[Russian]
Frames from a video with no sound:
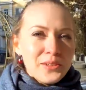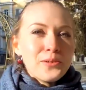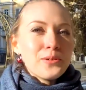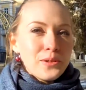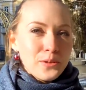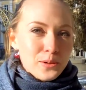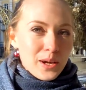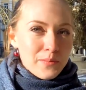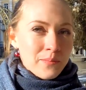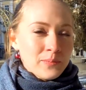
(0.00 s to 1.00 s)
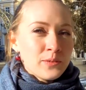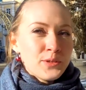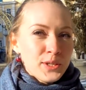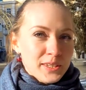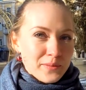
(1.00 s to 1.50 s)
юг югом,
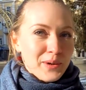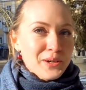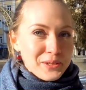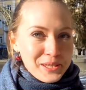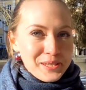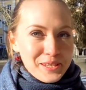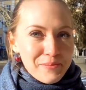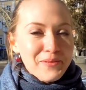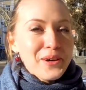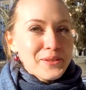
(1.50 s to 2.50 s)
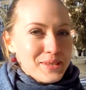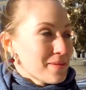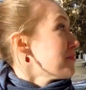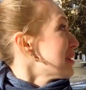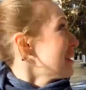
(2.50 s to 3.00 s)
но все-таки морозы здесь бывают
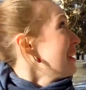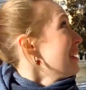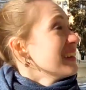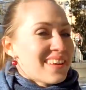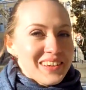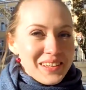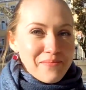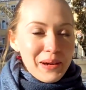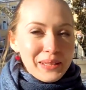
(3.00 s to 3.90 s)
зимние. Наверное,